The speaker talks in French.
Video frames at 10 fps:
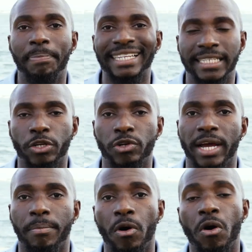
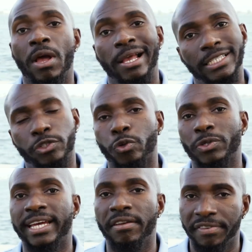particulièrement, ils sont
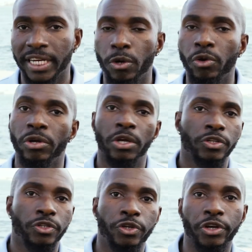très frileux
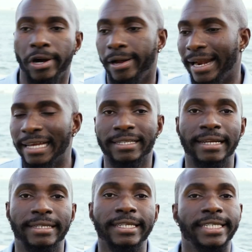sur la
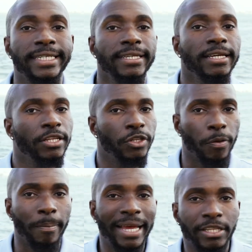stratégie
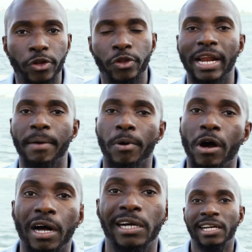de mettre de
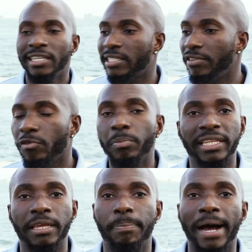l'apport. Si vous ne
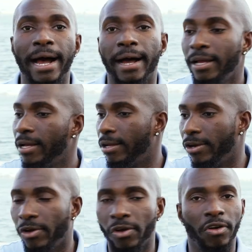mettez pas
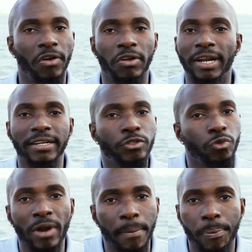euh,
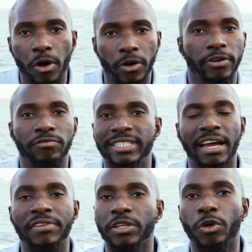tout l'apport que vous
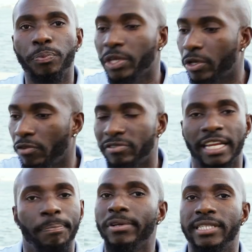avez depuis que vous
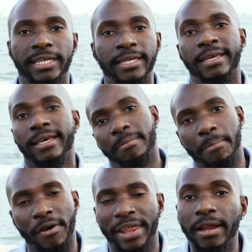êtes petit,
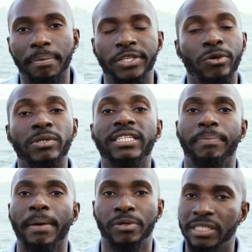bah, on a l'impression que ce n'est
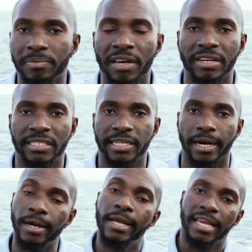pas possible d'investir.
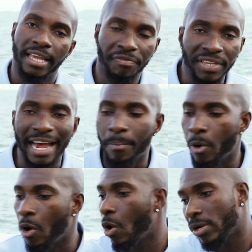
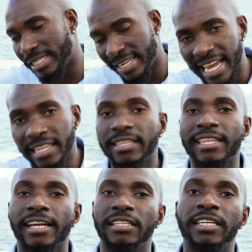Évidemment, il y a des
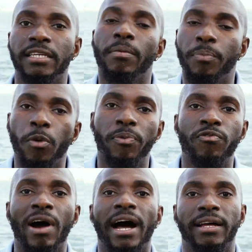techniques pour
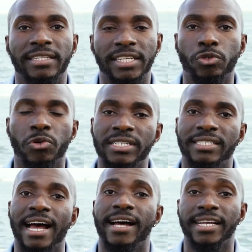pouvoir détourner
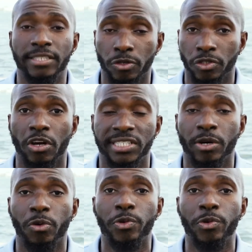ça et s'en sortir au